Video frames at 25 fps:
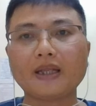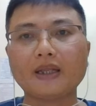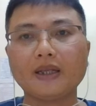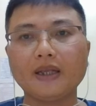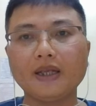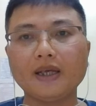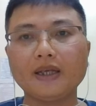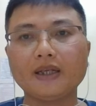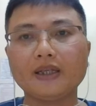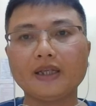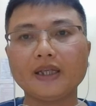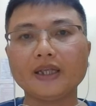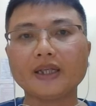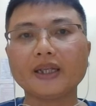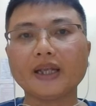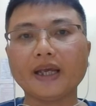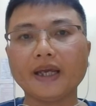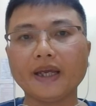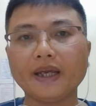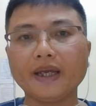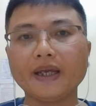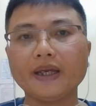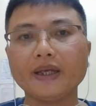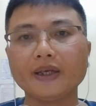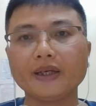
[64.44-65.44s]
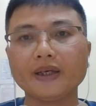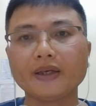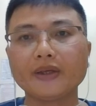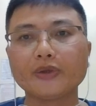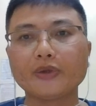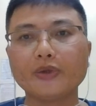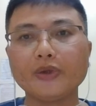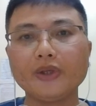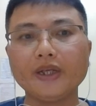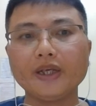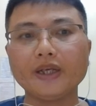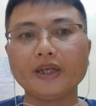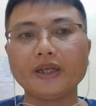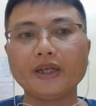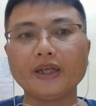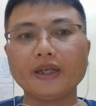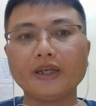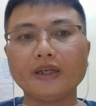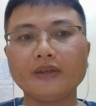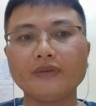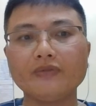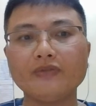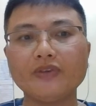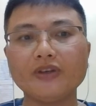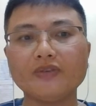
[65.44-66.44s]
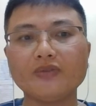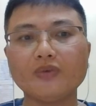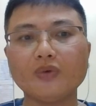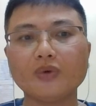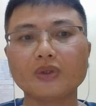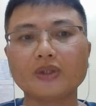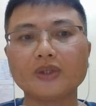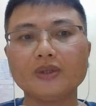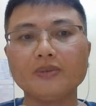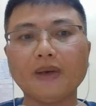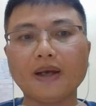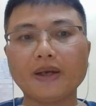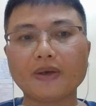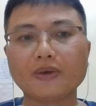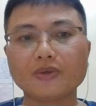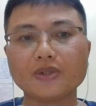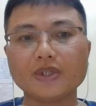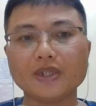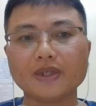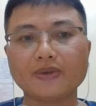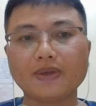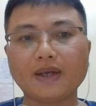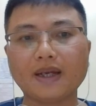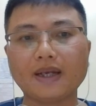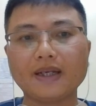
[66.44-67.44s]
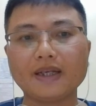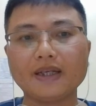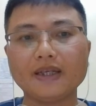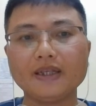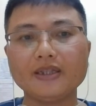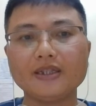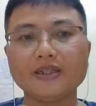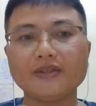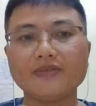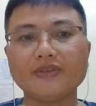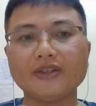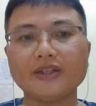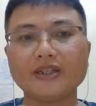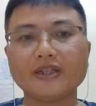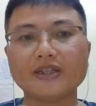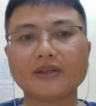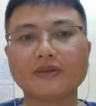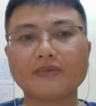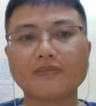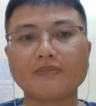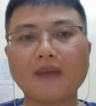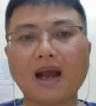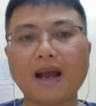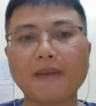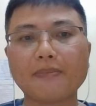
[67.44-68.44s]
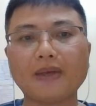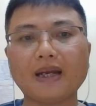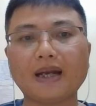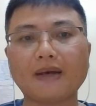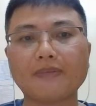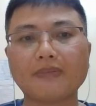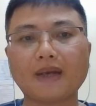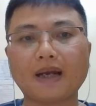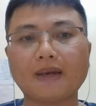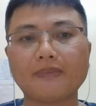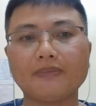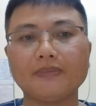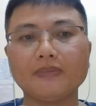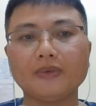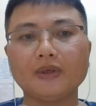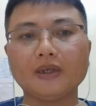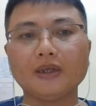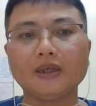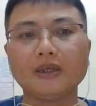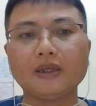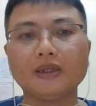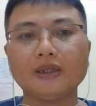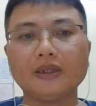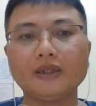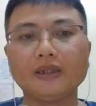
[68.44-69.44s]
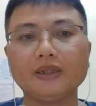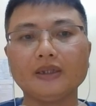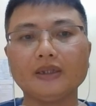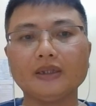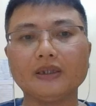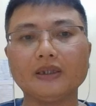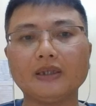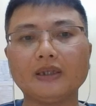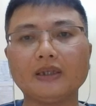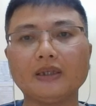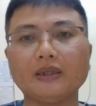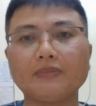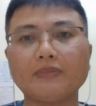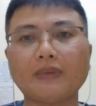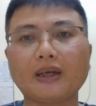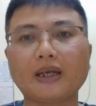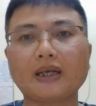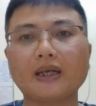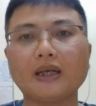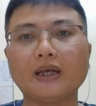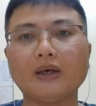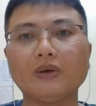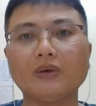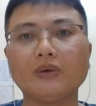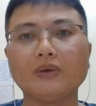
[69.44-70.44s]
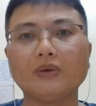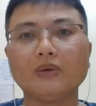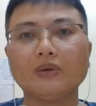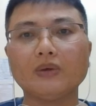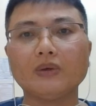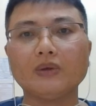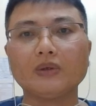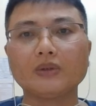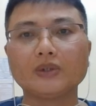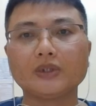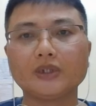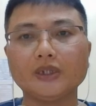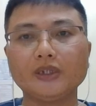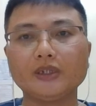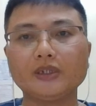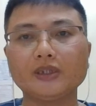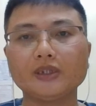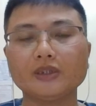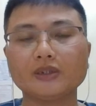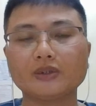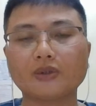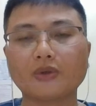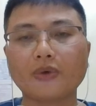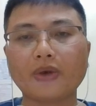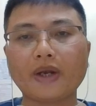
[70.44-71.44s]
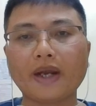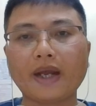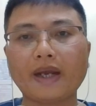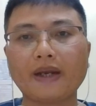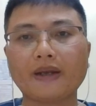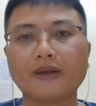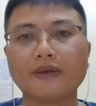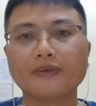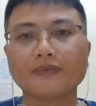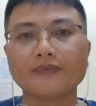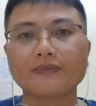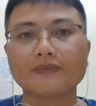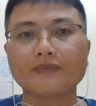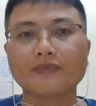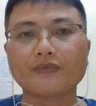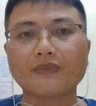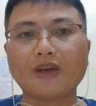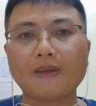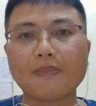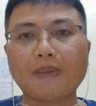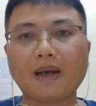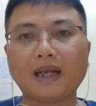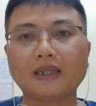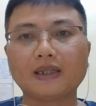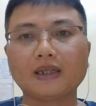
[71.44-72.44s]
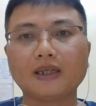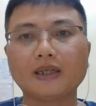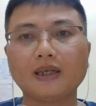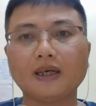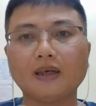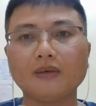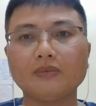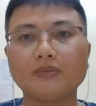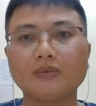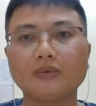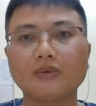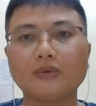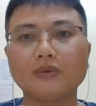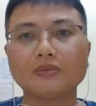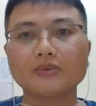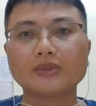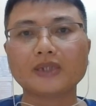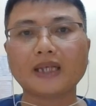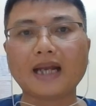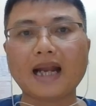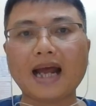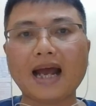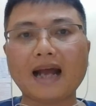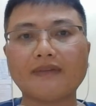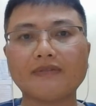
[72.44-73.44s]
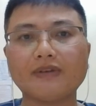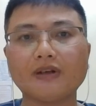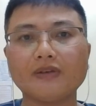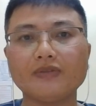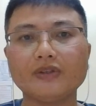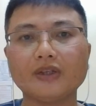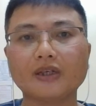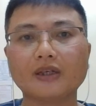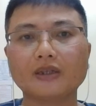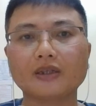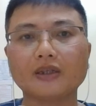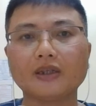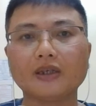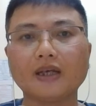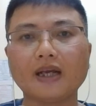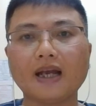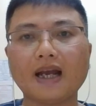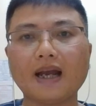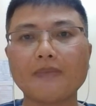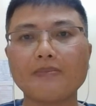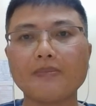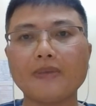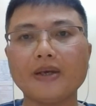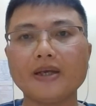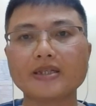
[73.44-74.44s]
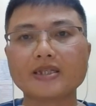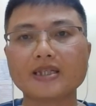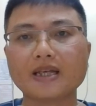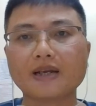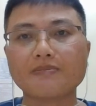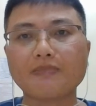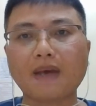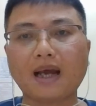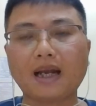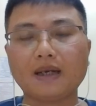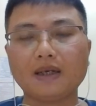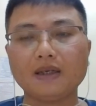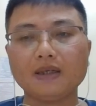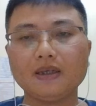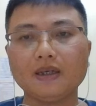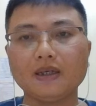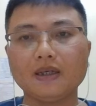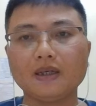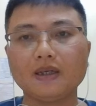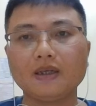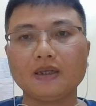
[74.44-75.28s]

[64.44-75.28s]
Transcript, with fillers: bách niên thịnh đế tuy nhiên đến vị vua thứ bảy của triều nhà Lý trị vì trong 35 năm thì ờ, bắt đầu chính sự rối ren và bản thân ông cũng sa đà vào việc ham mê săn bắn